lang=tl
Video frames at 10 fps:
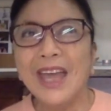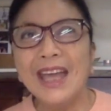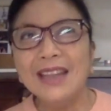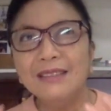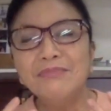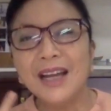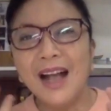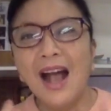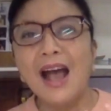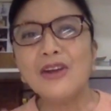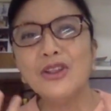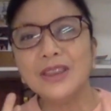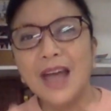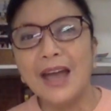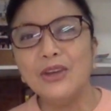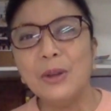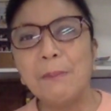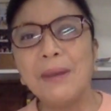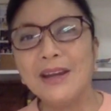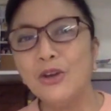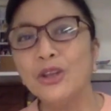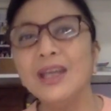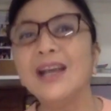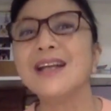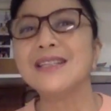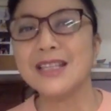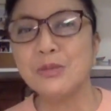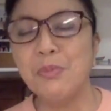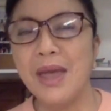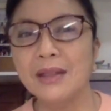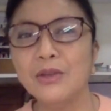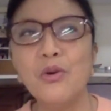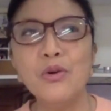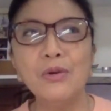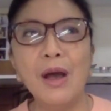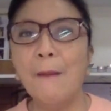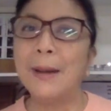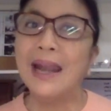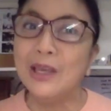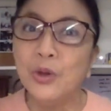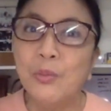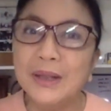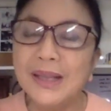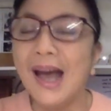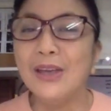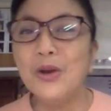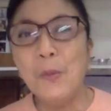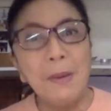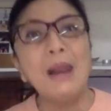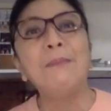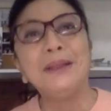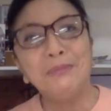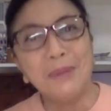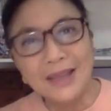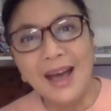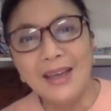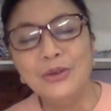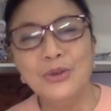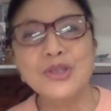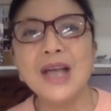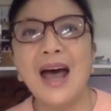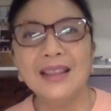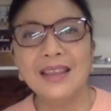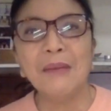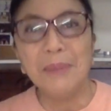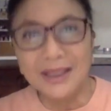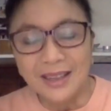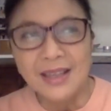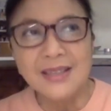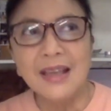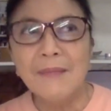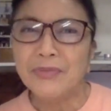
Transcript: And nagkakaroon tayo ng periodic assessment kung palayo ba tayo o palapit ba tayo dun sa ating metrics?